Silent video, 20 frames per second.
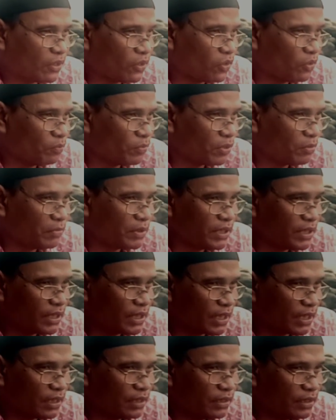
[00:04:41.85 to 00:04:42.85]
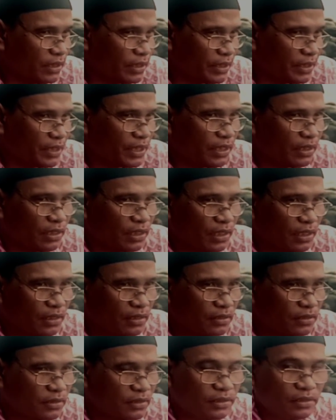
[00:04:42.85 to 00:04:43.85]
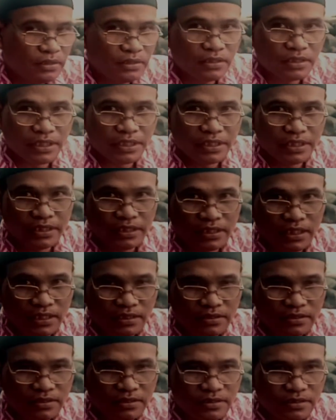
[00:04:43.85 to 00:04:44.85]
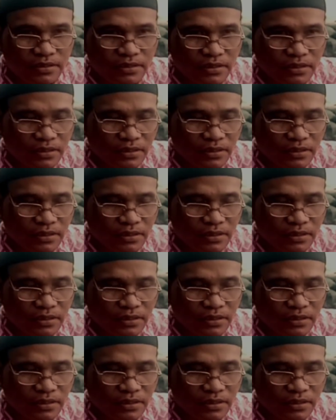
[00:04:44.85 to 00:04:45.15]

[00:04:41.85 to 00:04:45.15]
kelompok menyatakan dirinya adalah Trinitas.